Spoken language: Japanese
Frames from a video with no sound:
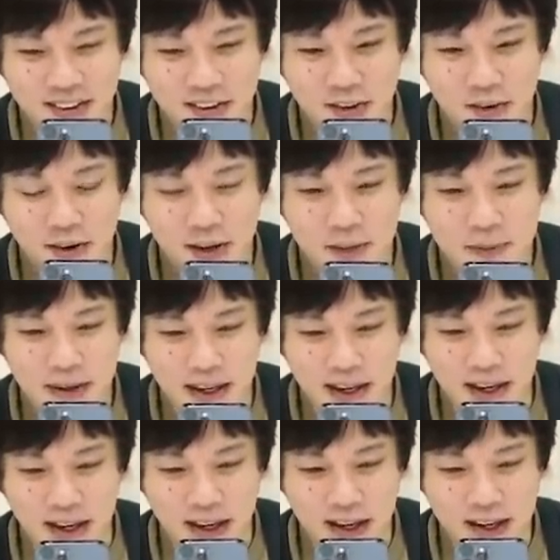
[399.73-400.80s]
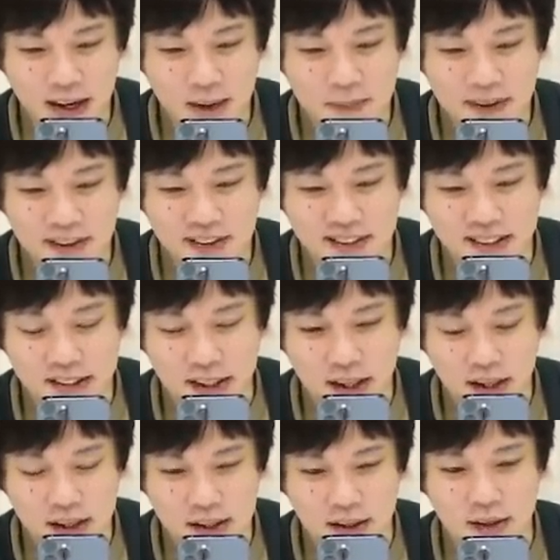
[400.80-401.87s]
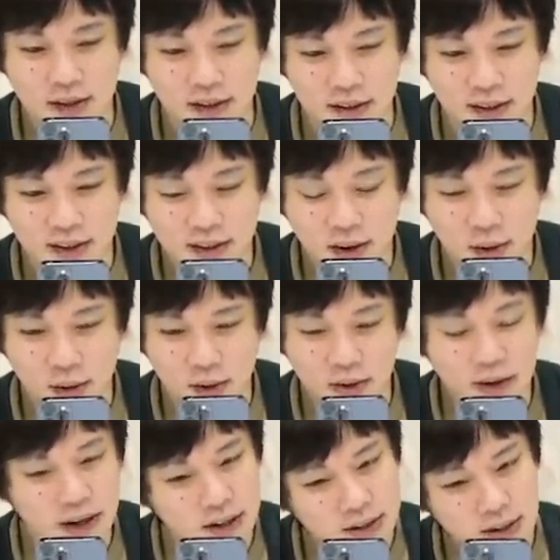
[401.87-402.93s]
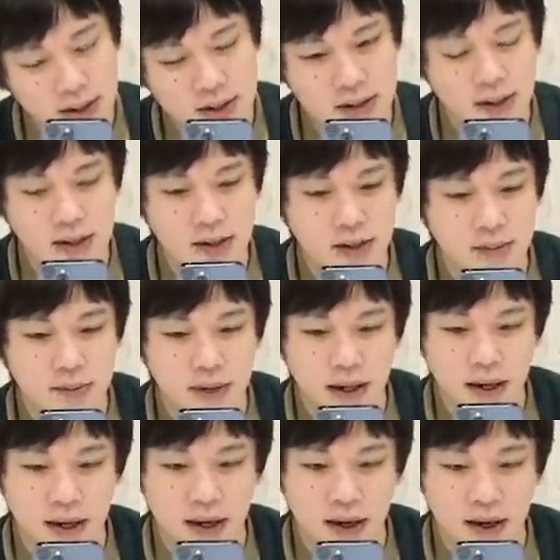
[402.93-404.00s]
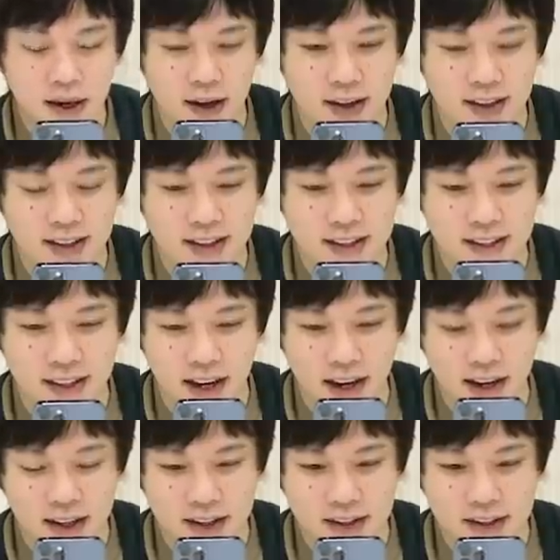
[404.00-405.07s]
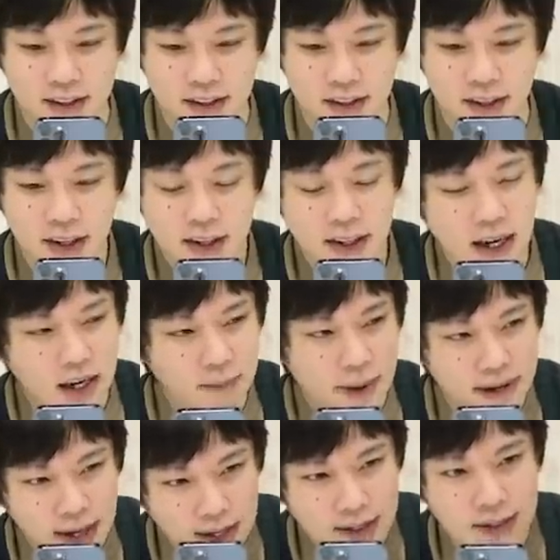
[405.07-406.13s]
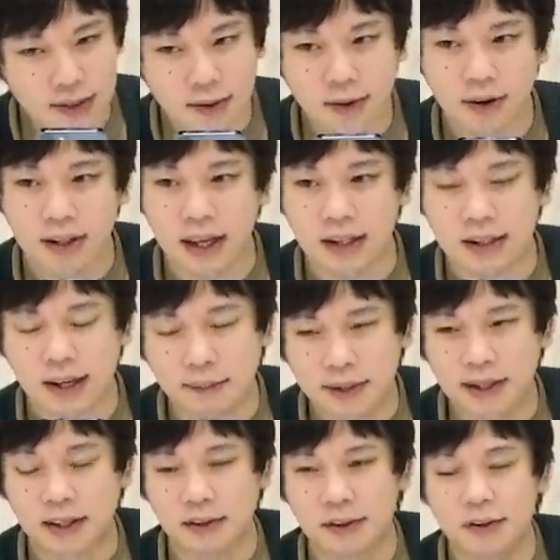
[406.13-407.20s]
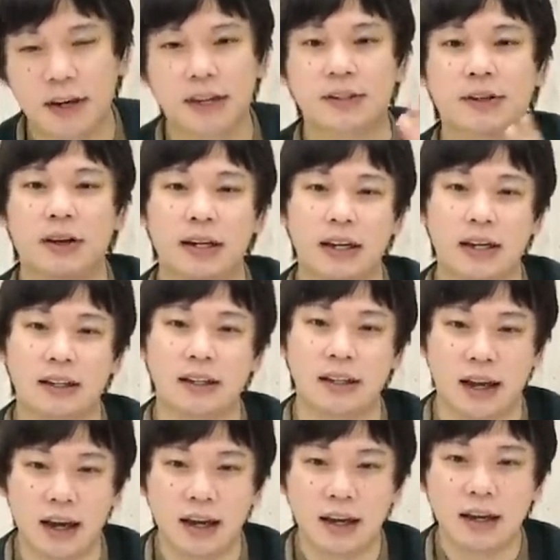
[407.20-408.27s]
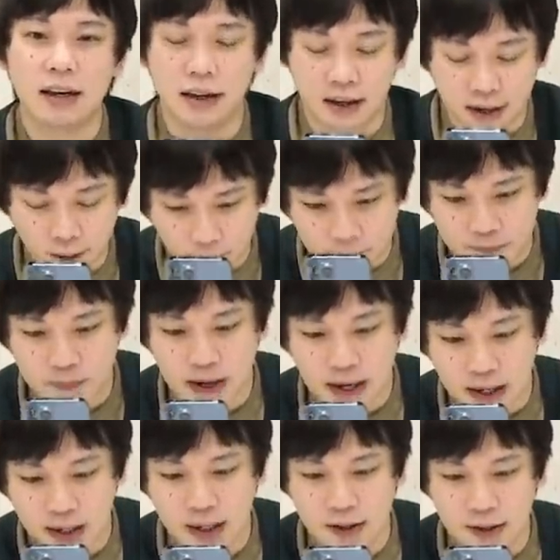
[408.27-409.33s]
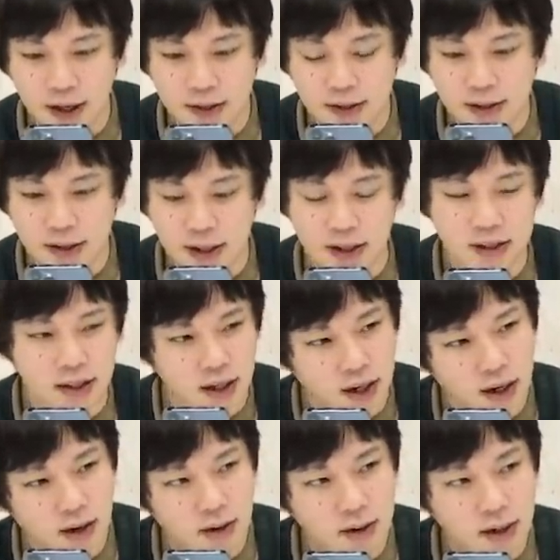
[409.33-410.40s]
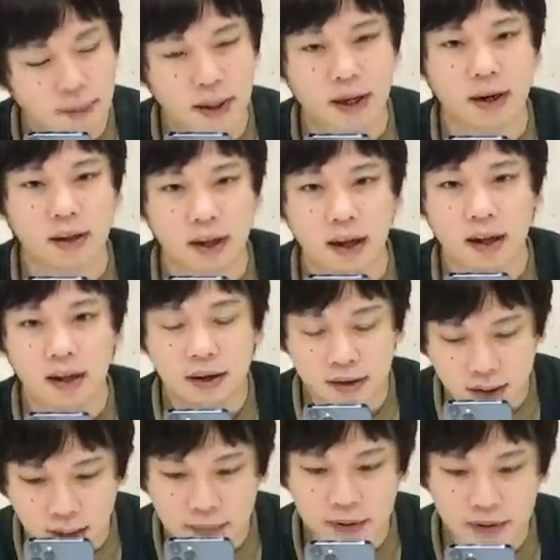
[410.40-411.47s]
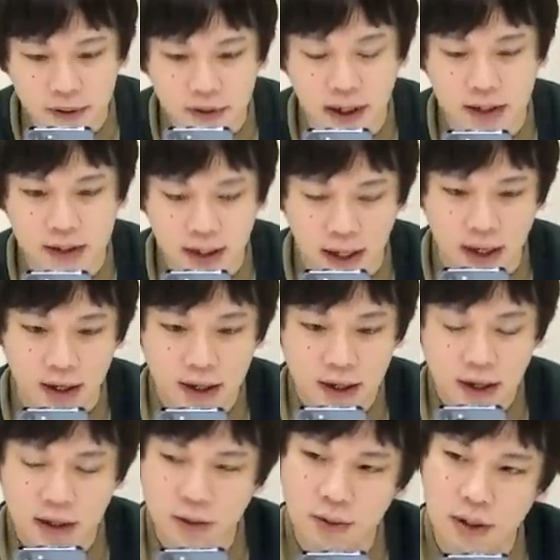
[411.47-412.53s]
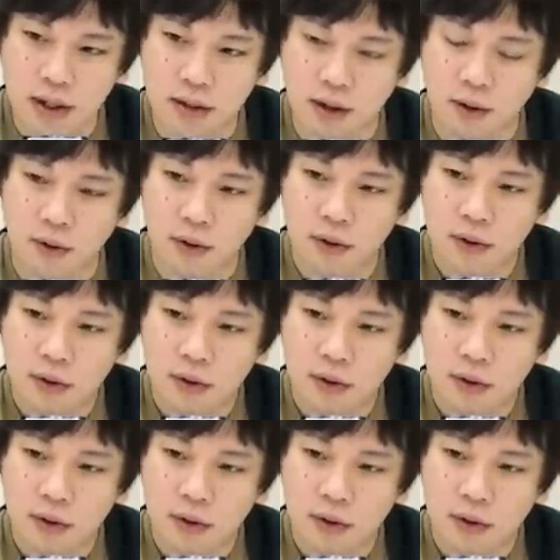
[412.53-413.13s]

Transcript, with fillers: これ今ね紙ユに時代が来ちゃってるこれ SS もねいいしね S ただあの爆発のところはね調べたんだけど誘発とかはなかったねうんまああれで誘発してたりしたらやばいからね多分誘発ないあどうなんだろう